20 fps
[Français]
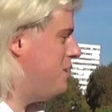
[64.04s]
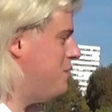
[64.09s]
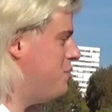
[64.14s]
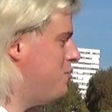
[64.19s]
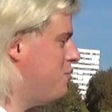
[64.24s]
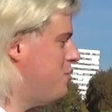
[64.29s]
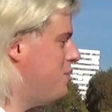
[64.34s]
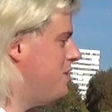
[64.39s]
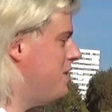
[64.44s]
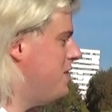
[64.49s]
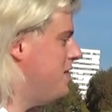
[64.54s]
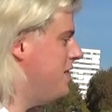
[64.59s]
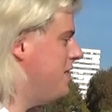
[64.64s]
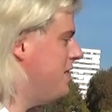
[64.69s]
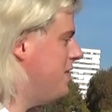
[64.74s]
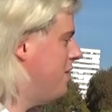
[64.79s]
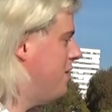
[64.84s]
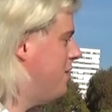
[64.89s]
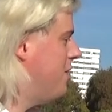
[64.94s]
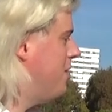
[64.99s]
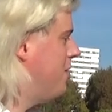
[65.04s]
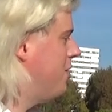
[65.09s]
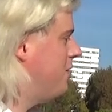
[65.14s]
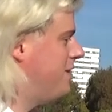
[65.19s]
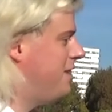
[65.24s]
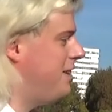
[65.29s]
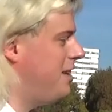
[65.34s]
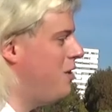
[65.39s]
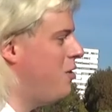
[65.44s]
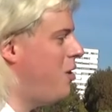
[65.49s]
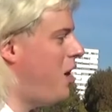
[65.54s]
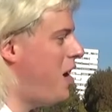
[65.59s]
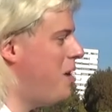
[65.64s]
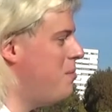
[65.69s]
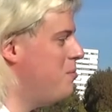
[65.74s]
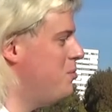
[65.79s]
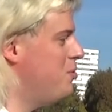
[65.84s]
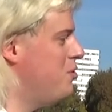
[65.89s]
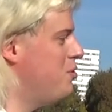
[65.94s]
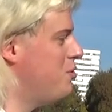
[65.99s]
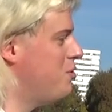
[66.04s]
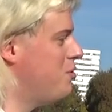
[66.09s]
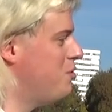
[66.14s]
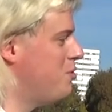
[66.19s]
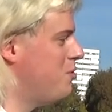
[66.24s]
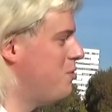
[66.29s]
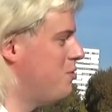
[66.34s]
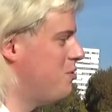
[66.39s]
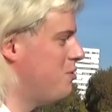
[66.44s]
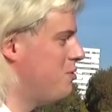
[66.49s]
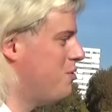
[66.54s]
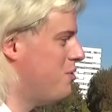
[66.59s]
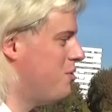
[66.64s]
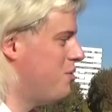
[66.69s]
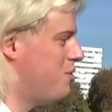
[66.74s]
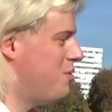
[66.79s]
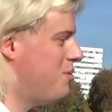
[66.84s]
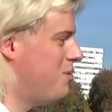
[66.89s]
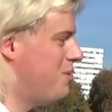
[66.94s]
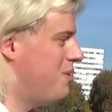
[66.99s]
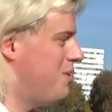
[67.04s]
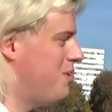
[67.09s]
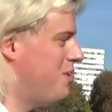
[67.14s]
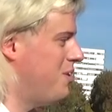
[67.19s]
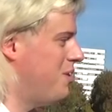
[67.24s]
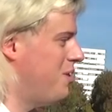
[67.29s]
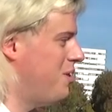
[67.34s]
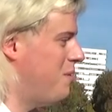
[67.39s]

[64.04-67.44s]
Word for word: Si je vous dis euh, théorème de. Pythagore